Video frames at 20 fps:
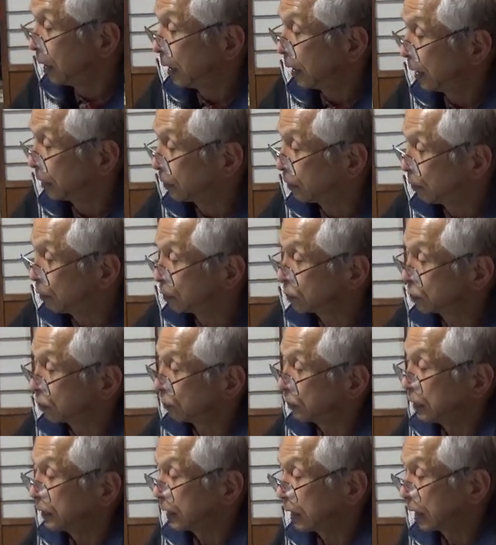あの申し
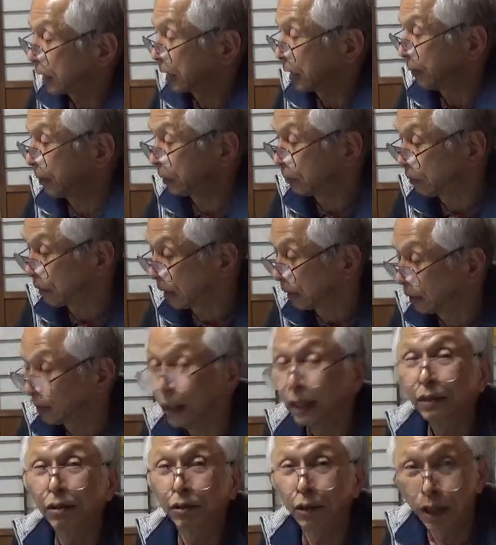込んでいただければとか
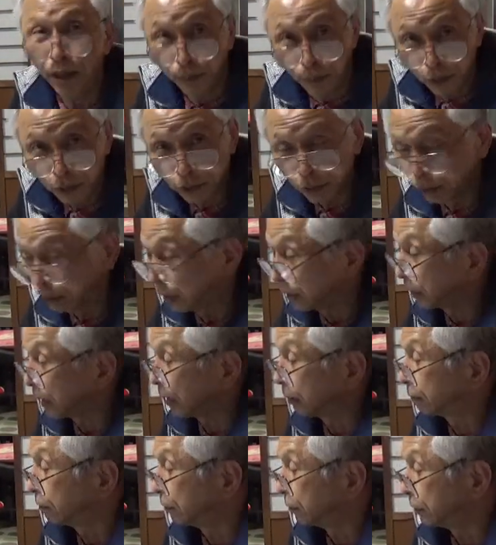ネットで申し込んでいた
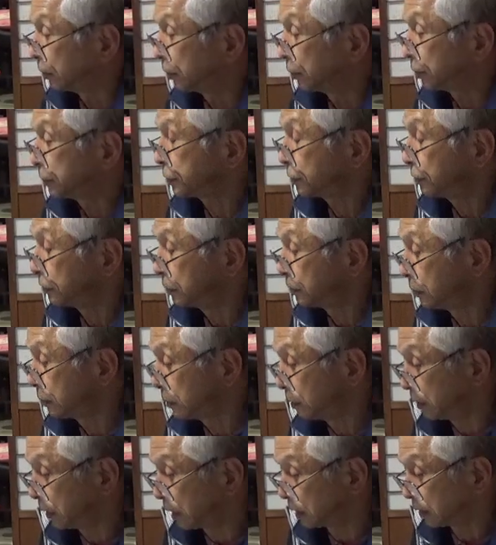だくようによろしく
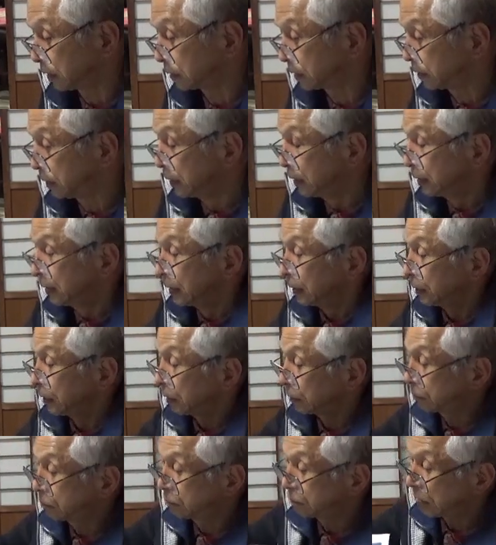お願いします
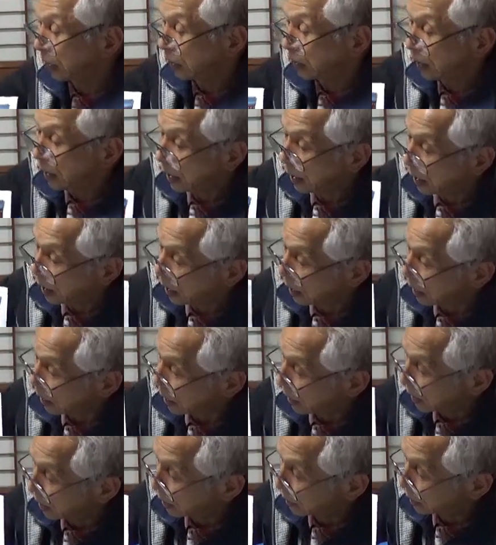で空海
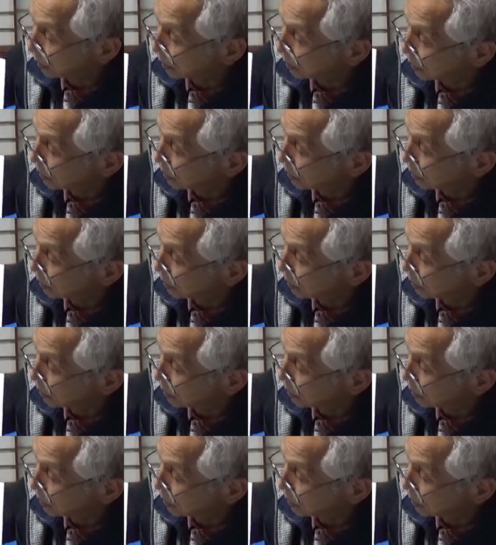が